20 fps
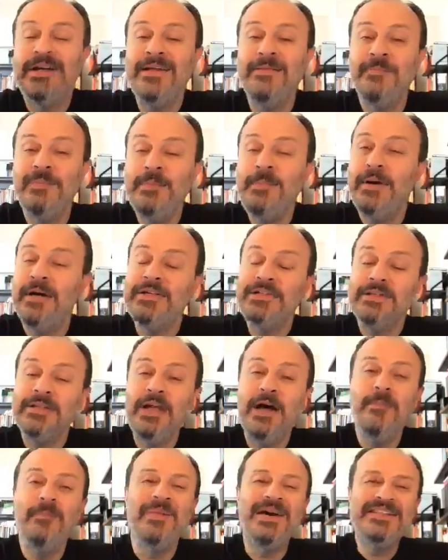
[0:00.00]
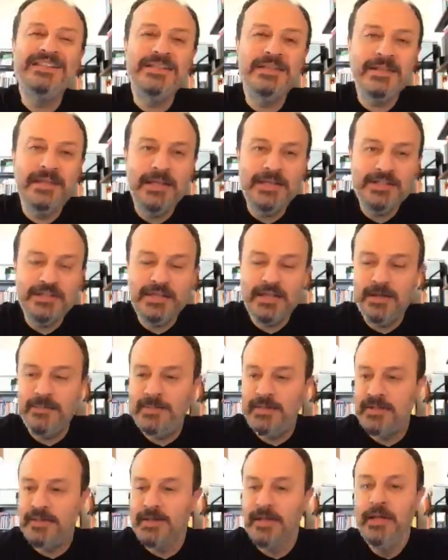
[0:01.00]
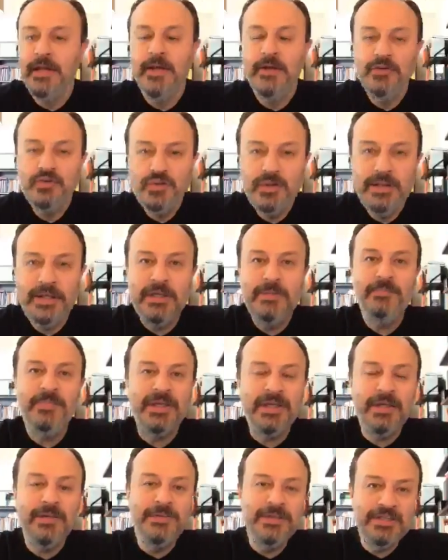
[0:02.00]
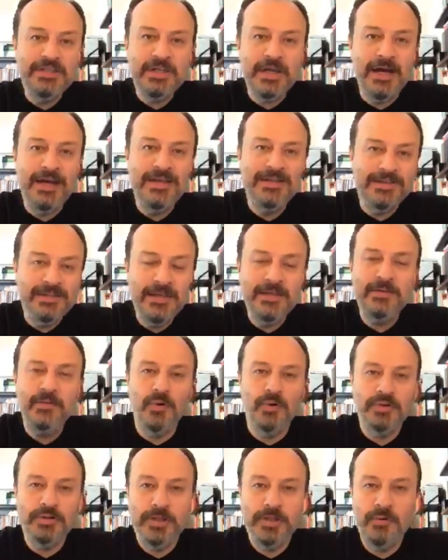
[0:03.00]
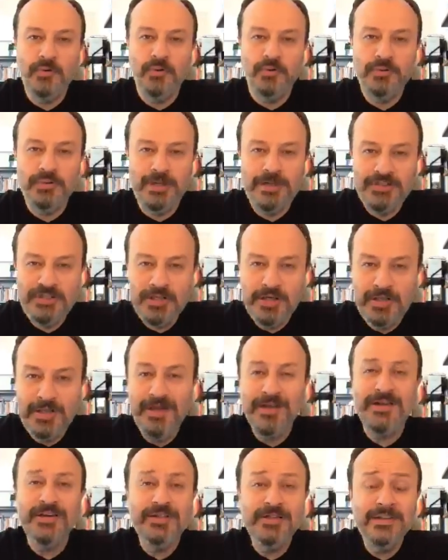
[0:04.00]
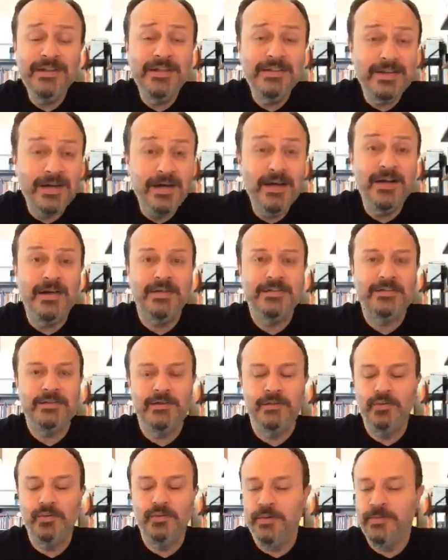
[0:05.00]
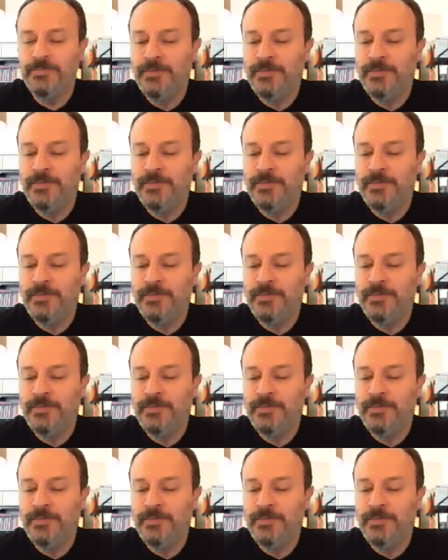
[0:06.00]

Bir, parça daha basitleştirebilir. Çünkü birebir şahitlikle ortaya konulan şeyler akılda daha rahat kalıyor.